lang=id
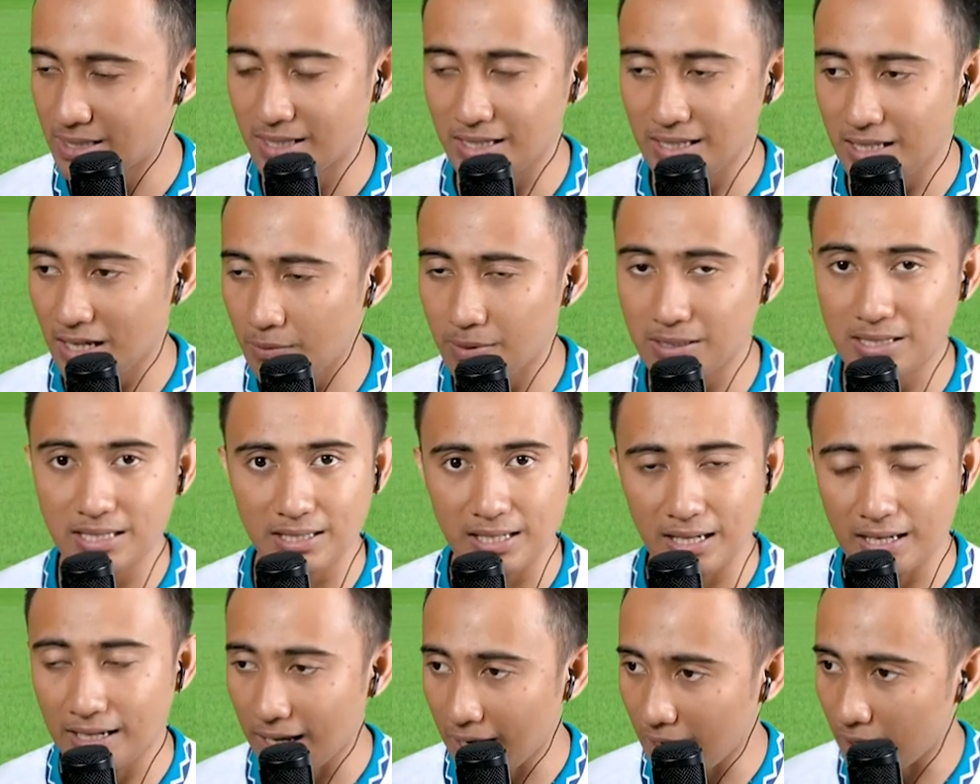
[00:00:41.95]
Dia bisa
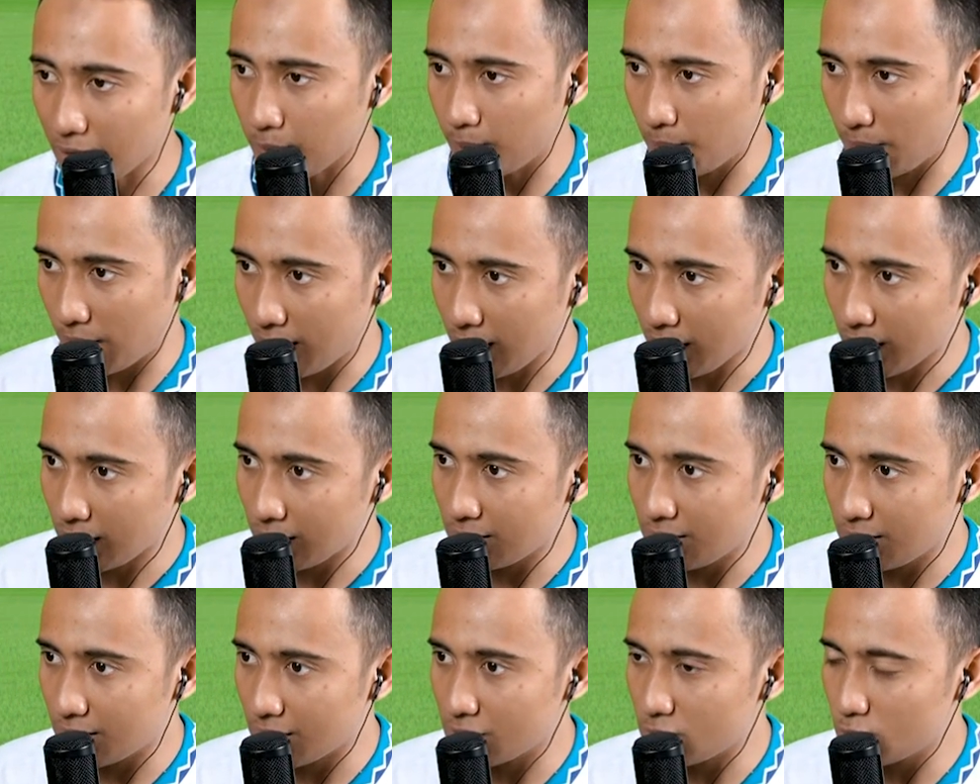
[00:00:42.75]
jadi RB,
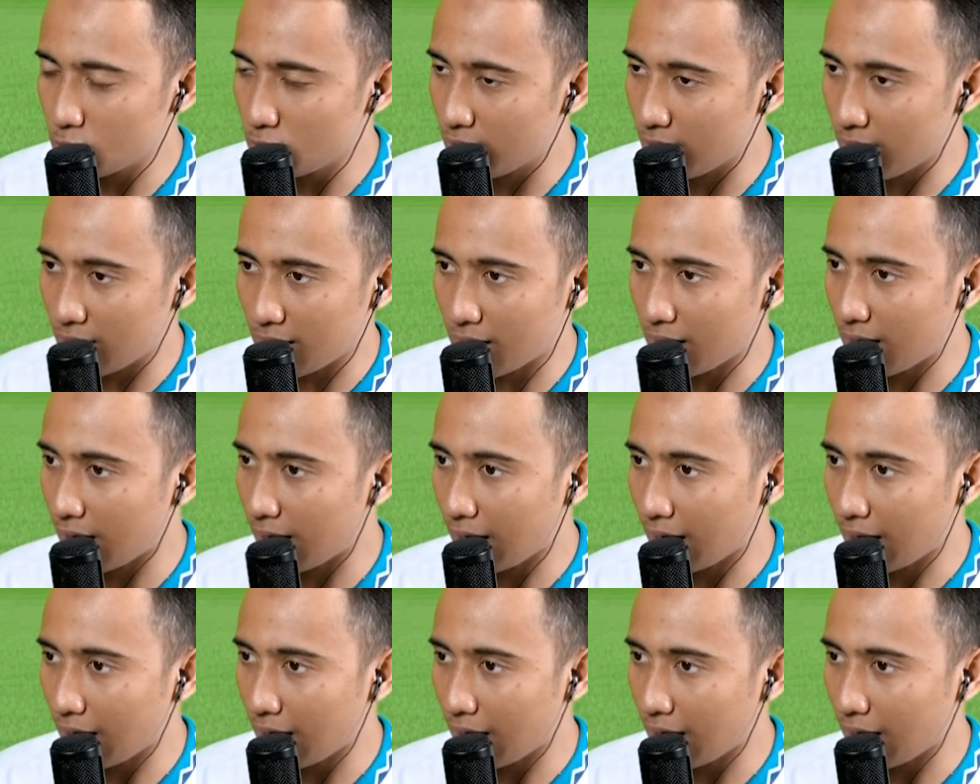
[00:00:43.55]
dia juga